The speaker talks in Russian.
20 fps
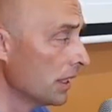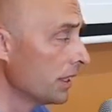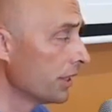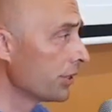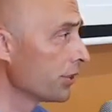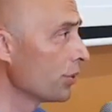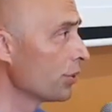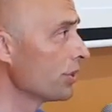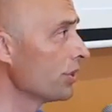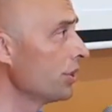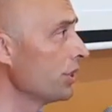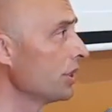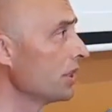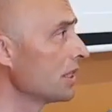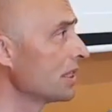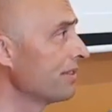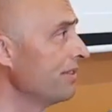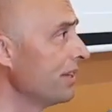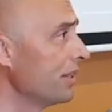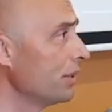Что значит
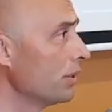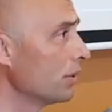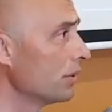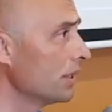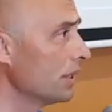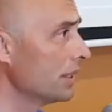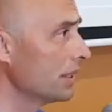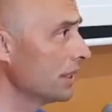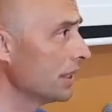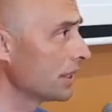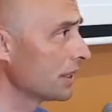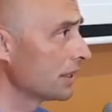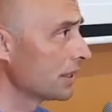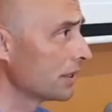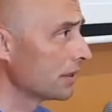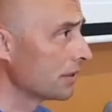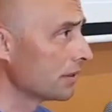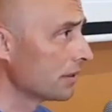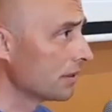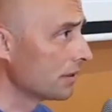оскверненное
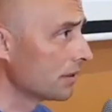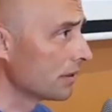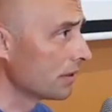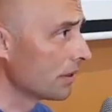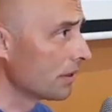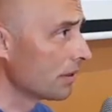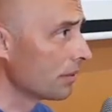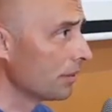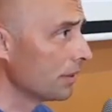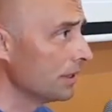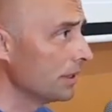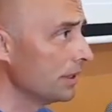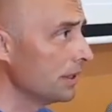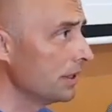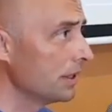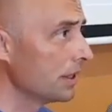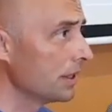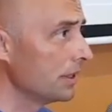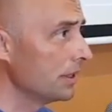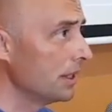сердце? Мы
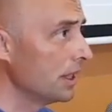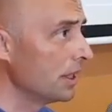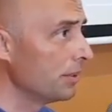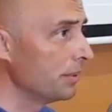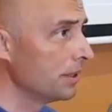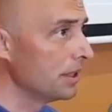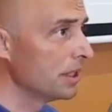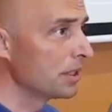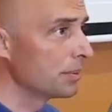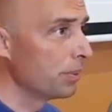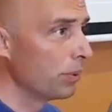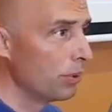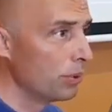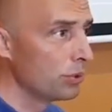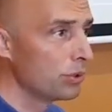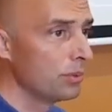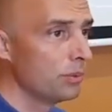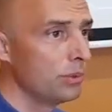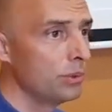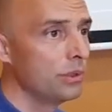этот термин
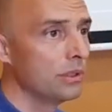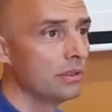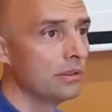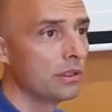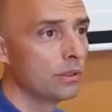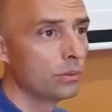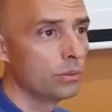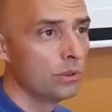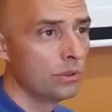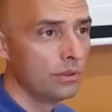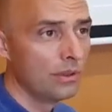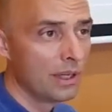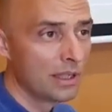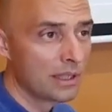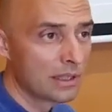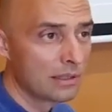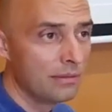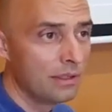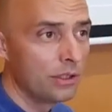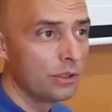используем, люди говорят, у тебя
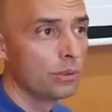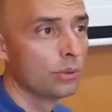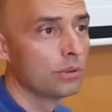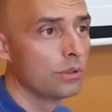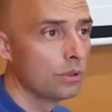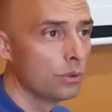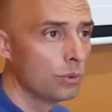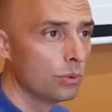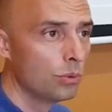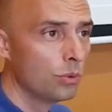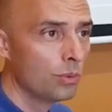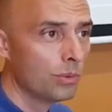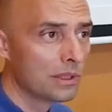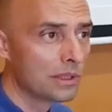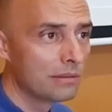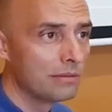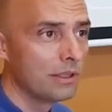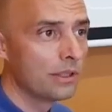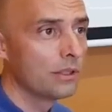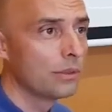оскверненный ум,
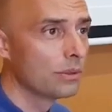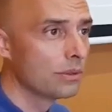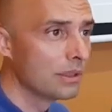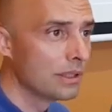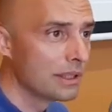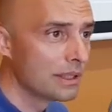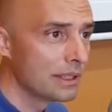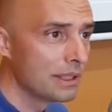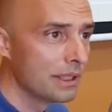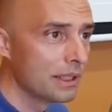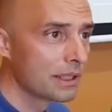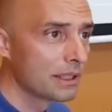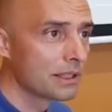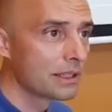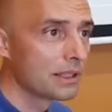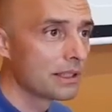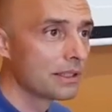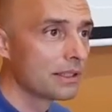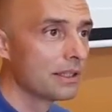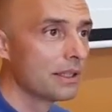оскверненное
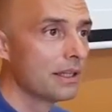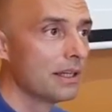сердце.